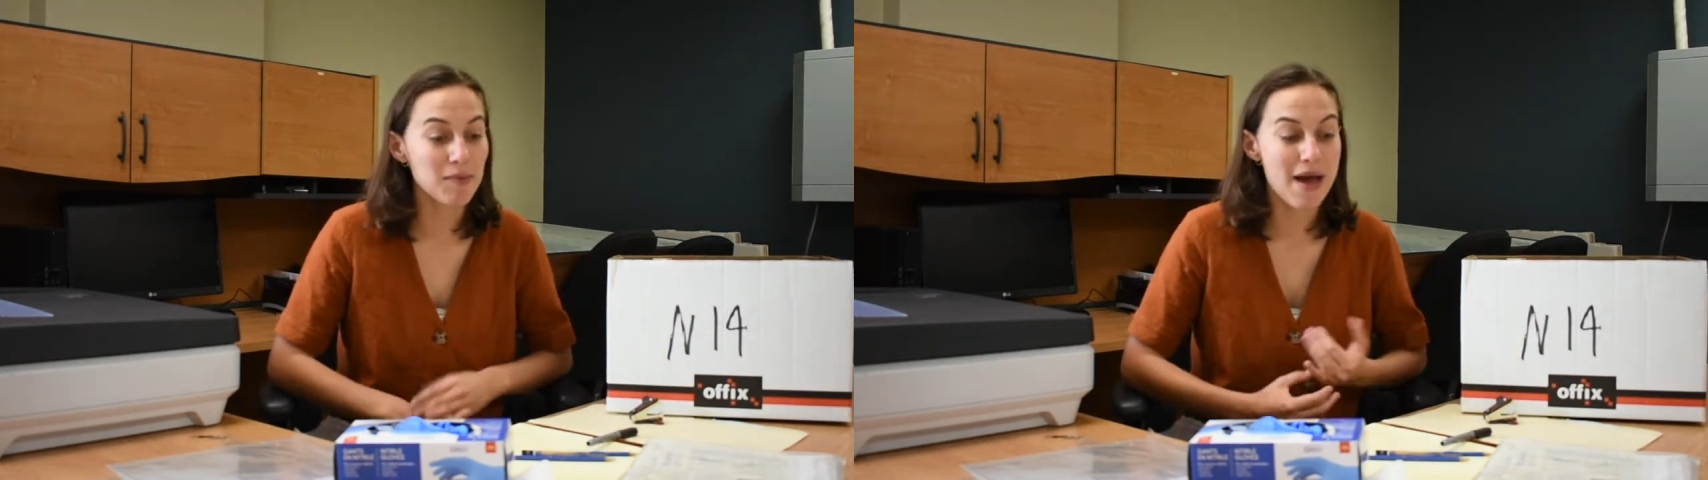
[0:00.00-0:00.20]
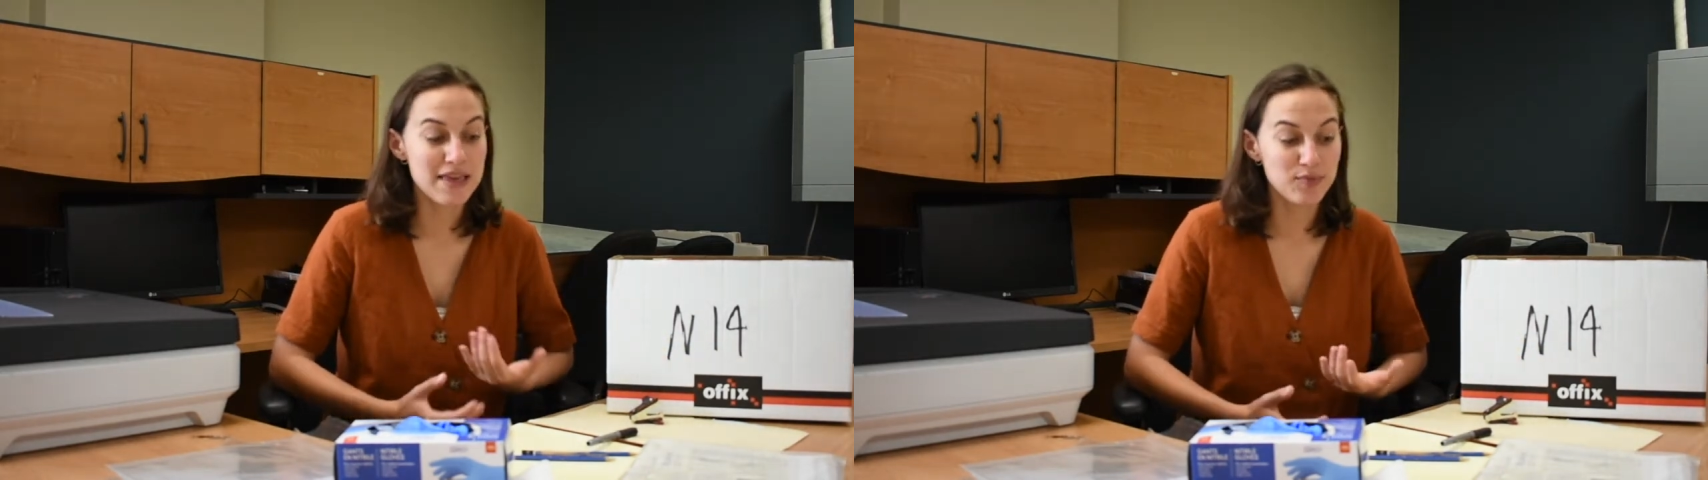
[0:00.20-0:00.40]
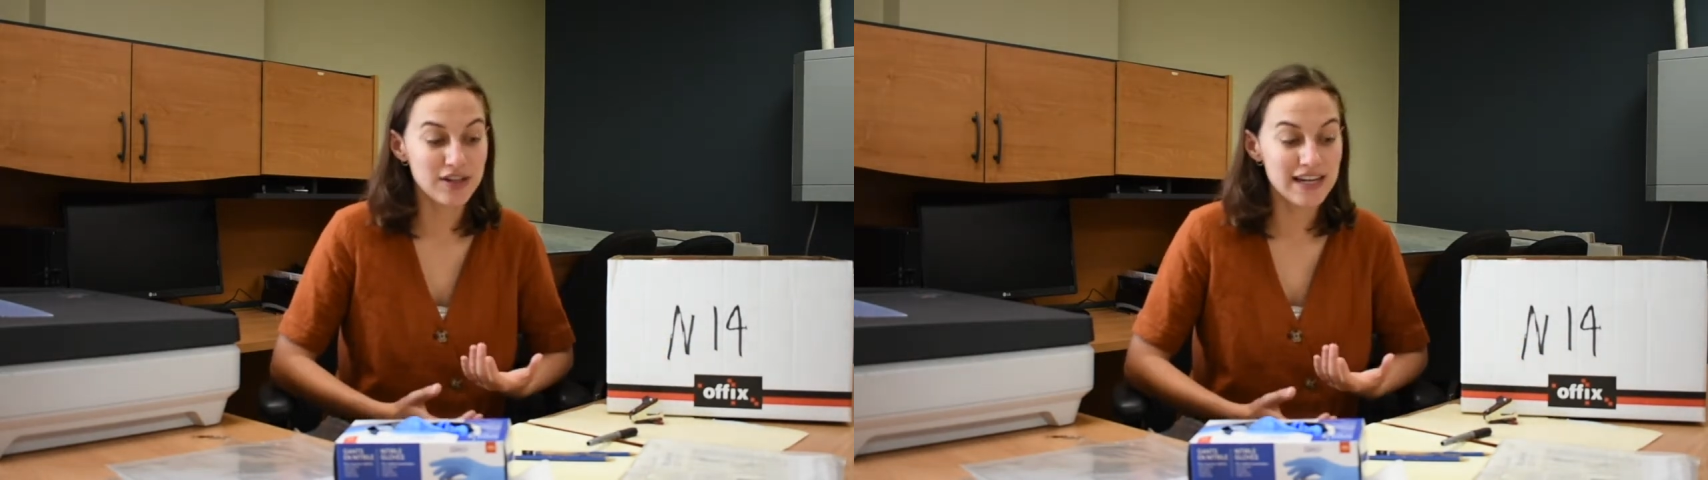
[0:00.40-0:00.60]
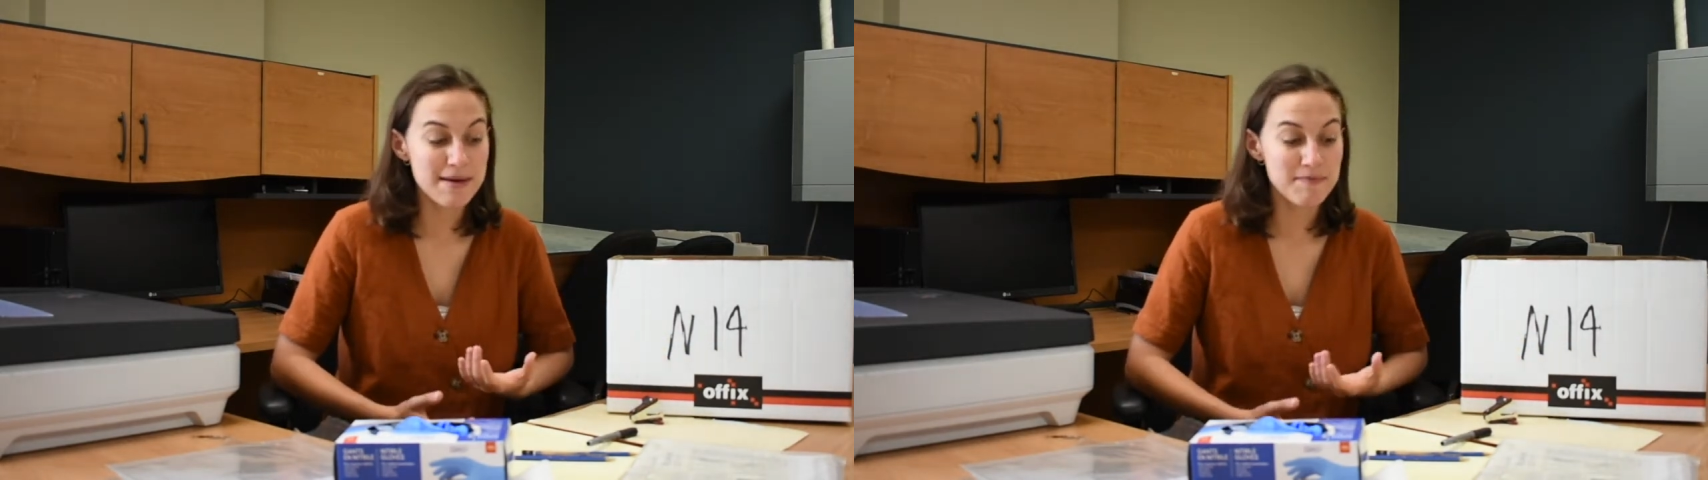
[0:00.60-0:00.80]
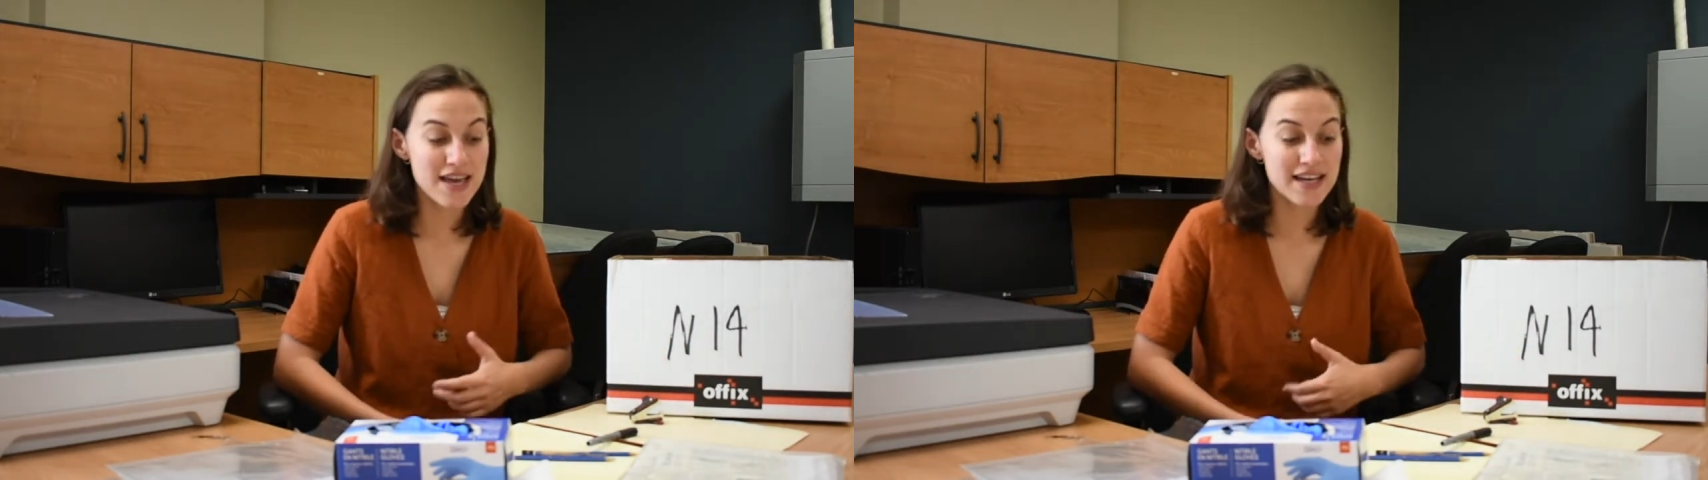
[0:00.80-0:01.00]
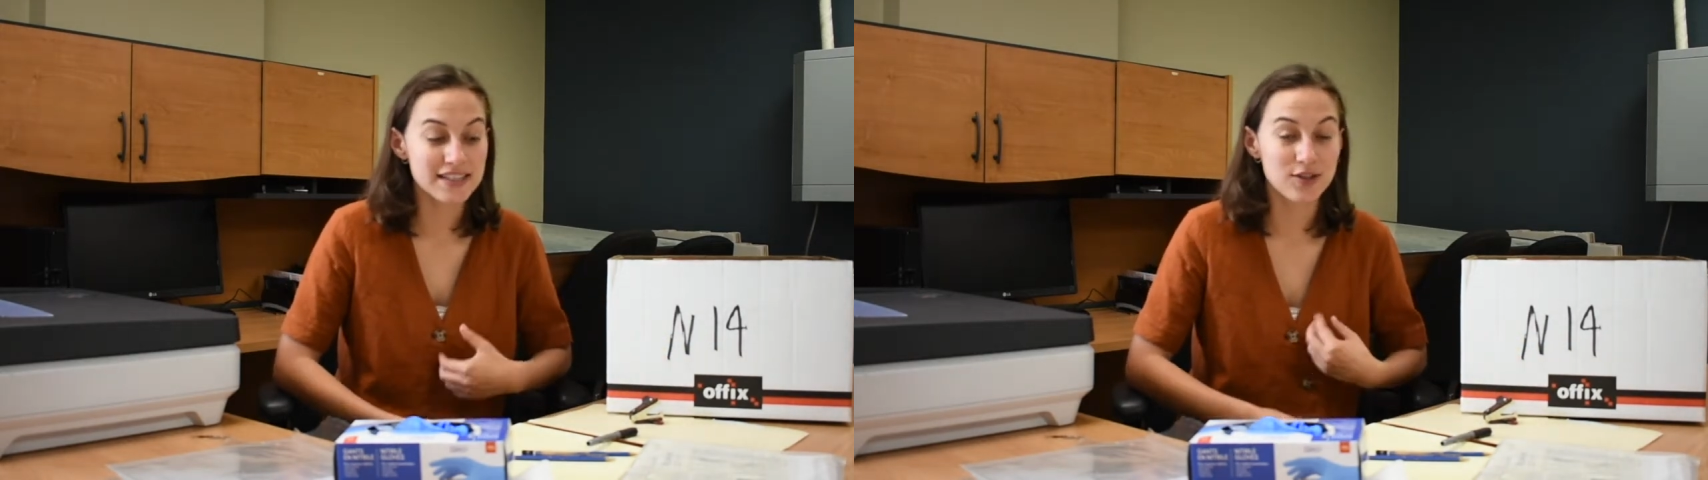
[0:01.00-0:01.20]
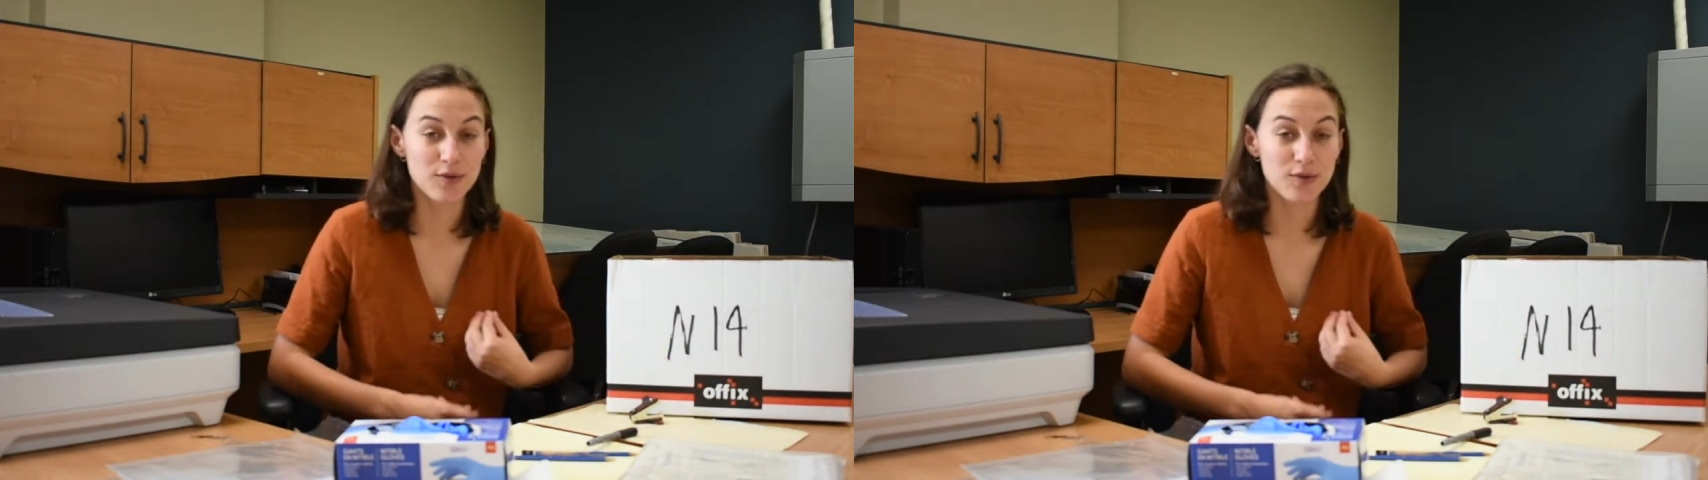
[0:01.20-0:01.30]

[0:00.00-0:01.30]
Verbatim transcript: de manipuler les pièces, de